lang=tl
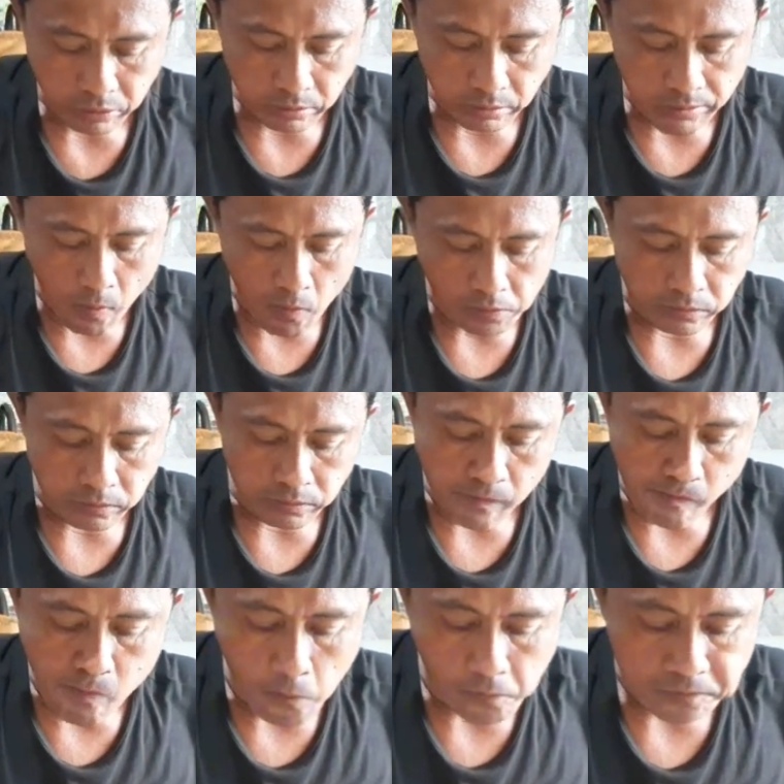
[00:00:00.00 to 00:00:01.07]
Wa na laman.
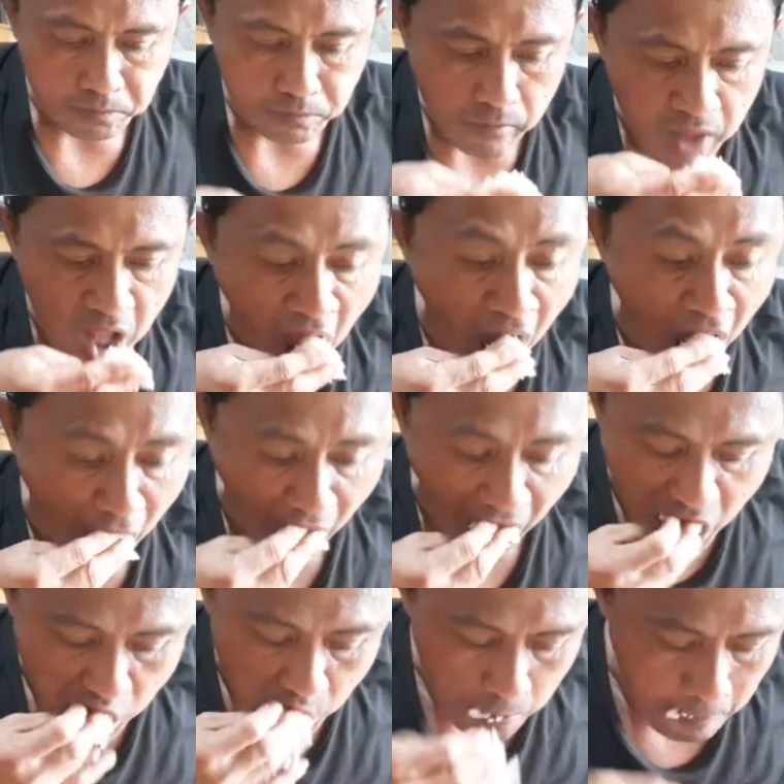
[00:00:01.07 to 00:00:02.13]
Like
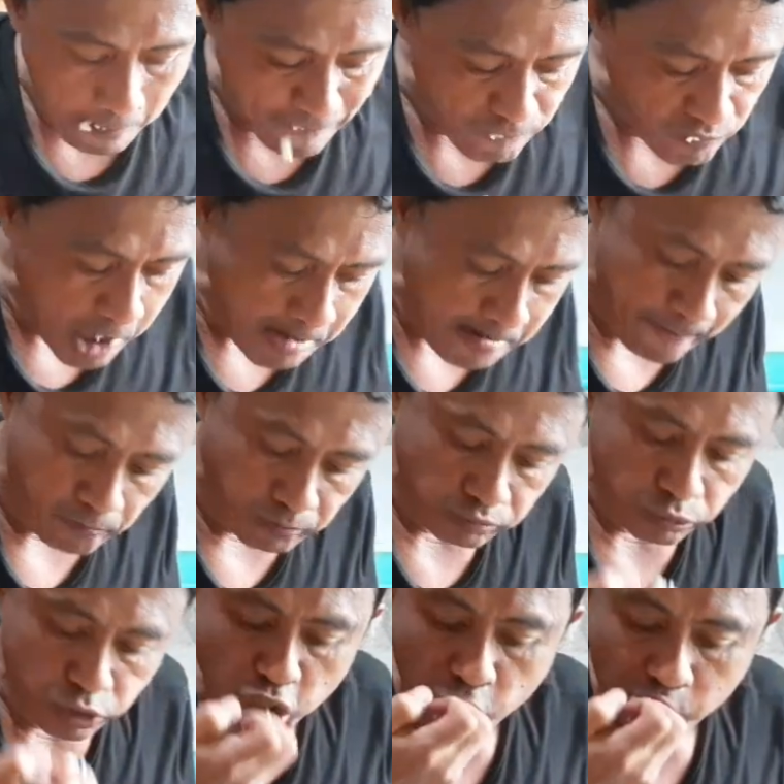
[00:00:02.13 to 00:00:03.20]
and share na naman ug
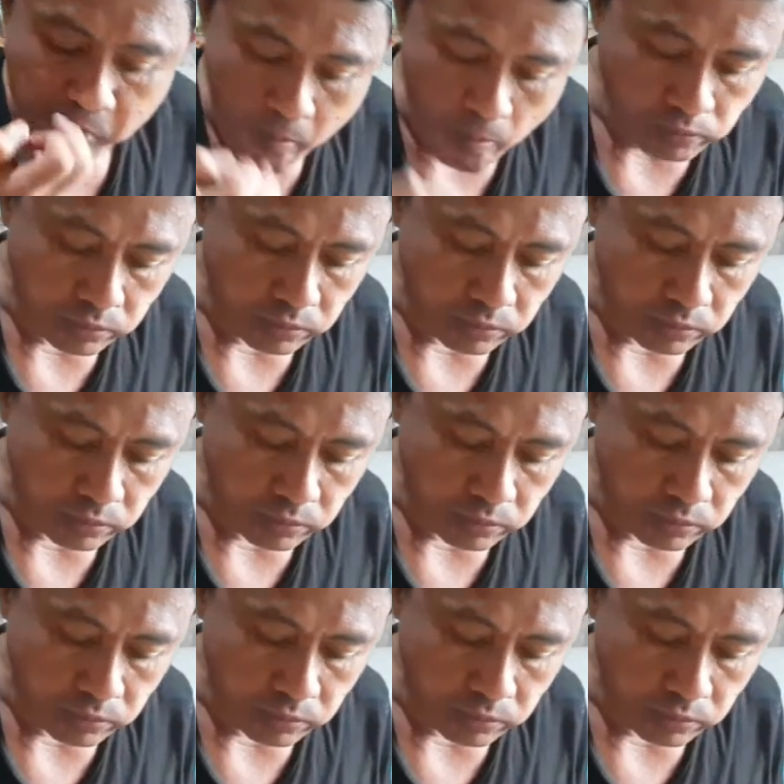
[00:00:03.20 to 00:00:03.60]
kugian mo.